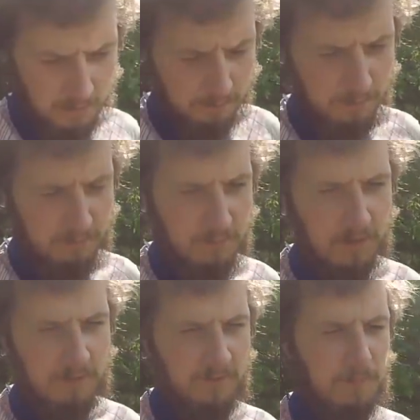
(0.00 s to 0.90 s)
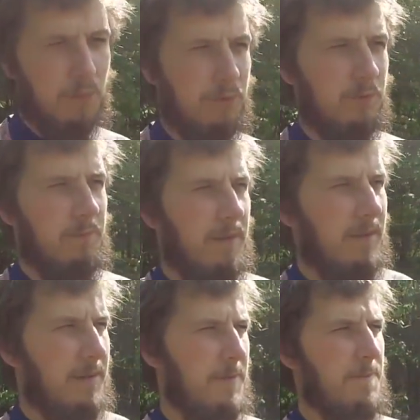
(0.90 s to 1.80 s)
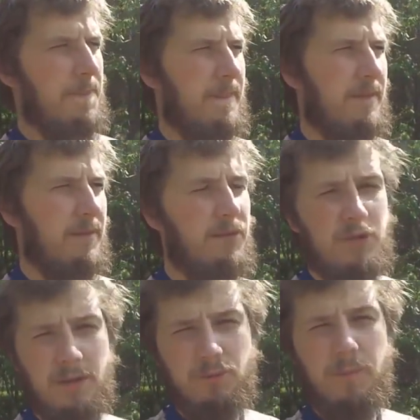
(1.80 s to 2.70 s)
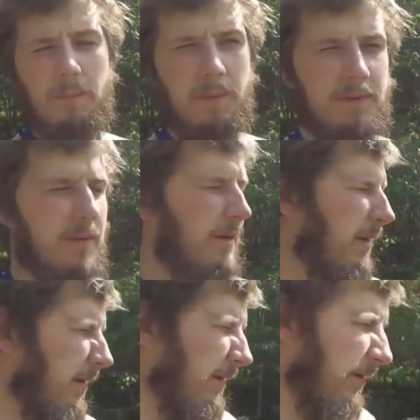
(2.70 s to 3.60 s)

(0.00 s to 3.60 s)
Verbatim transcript: по земельным вопросам, и сразу попал на рояги.